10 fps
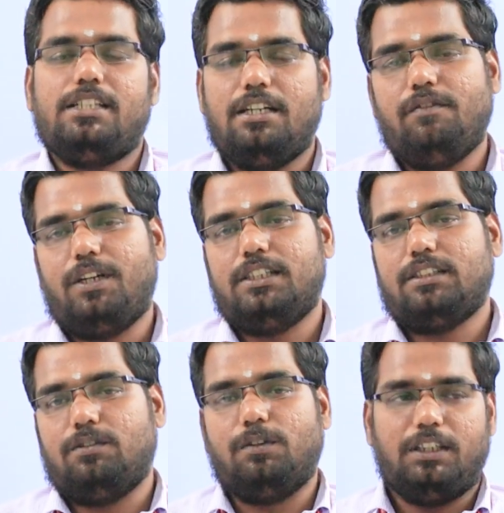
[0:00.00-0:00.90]
மேஜர்
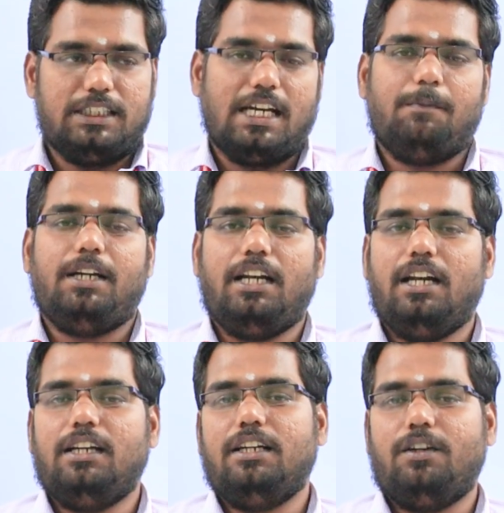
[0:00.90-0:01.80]
டிஃப்ரென்ஸ் ஒன்று
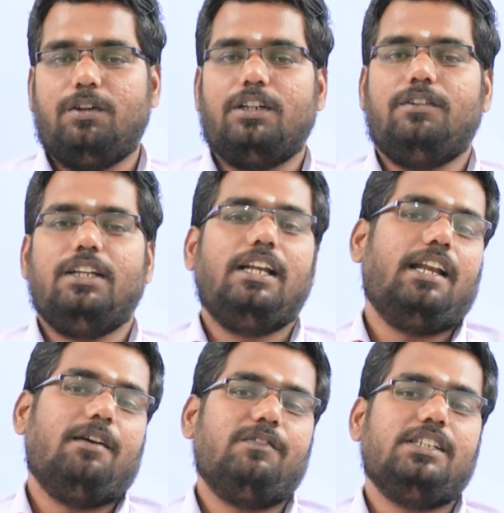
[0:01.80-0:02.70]
ஜாமெட்ரிக்கல் இன்னொருத்த வந்து
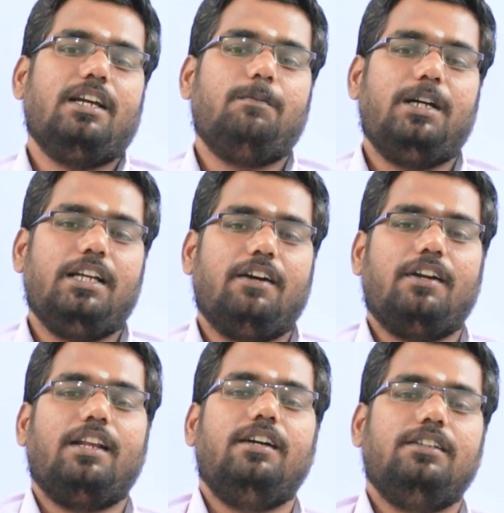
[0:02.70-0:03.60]
என்ன ஃபிசிக்கல் பாடி
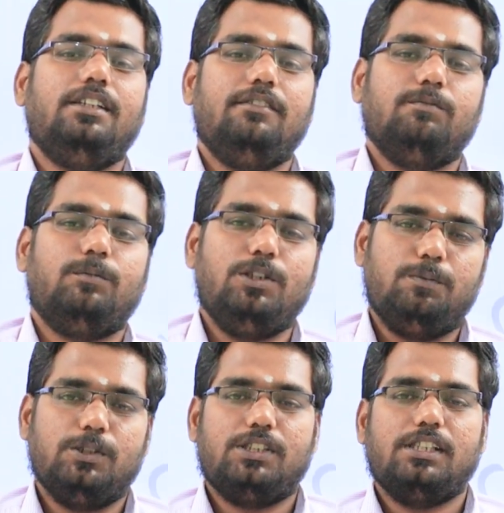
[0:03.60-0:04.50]
அவ்வளோதான்
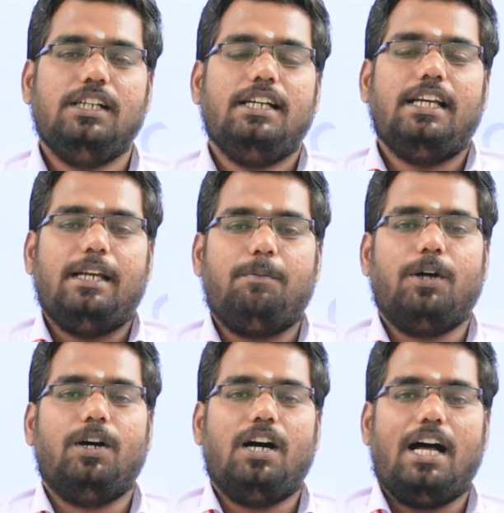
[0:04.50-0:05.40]
முடிஞ்சு போச்சு
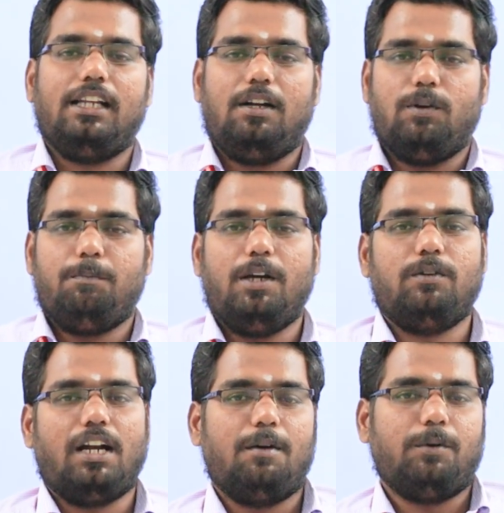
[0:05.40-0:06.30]
இப்போது அதில் ஒன் பை
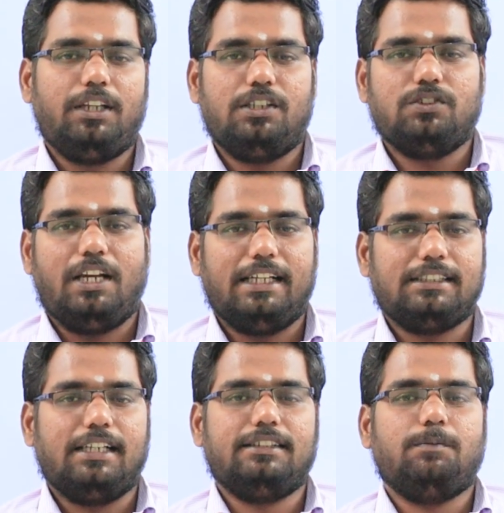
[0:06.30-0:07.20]
ஒன்று நம்ம வந்துருந்துச்சுன்னா
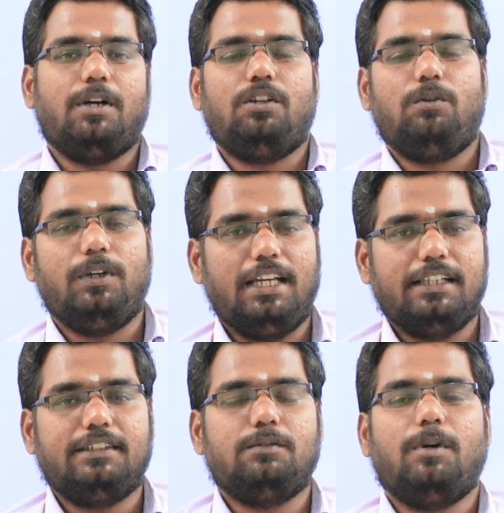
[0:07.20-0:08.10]
எக்ஸ் ஆக்சிஸ் பார்த்தோம் ஒய்
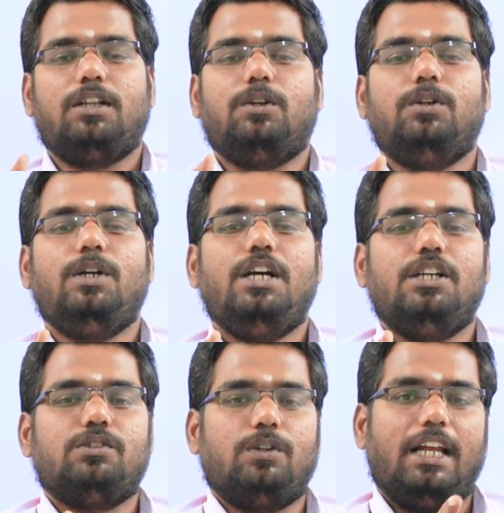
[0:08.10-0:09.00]
ஆக்சிஸ் பார்த்தோம்
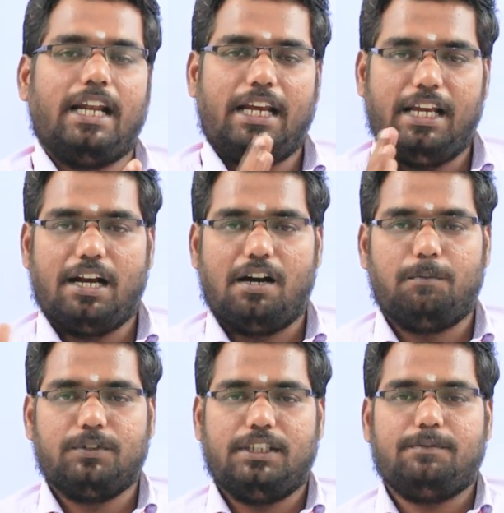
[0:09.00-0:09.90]
ஸோ நிறைய
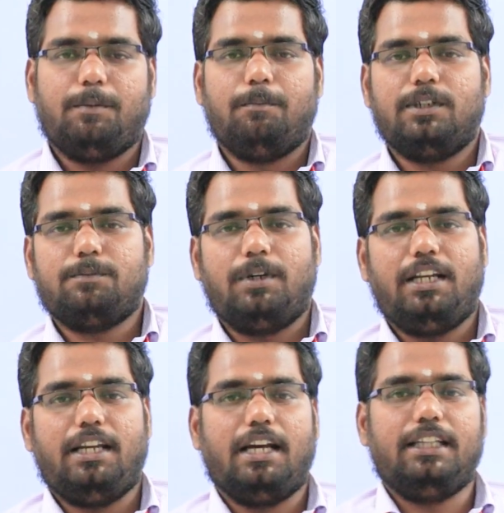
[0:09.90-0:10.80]
காம்போசைட்ஸ் மெம்பர்ஸ்
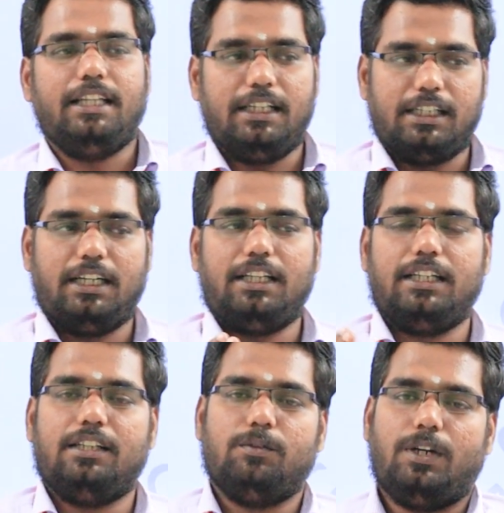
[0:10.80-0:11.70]
மாதிரி ஐ திங்க்
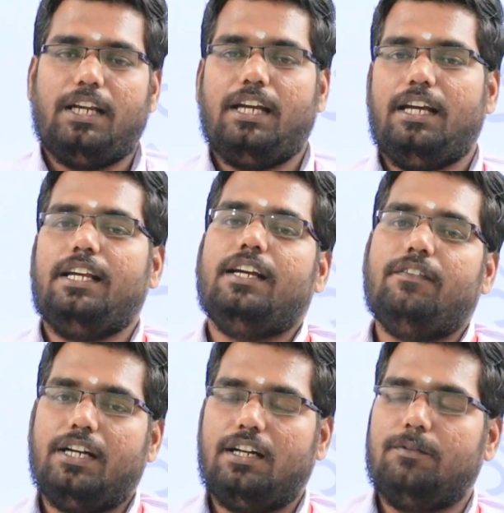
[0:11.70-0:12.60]
அடுத்தடுத்த ஒரே
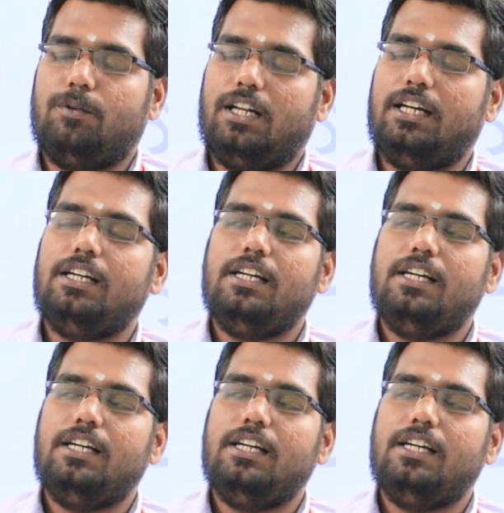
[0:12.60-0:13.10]
ஈக்குவேட்லாம் உள்ள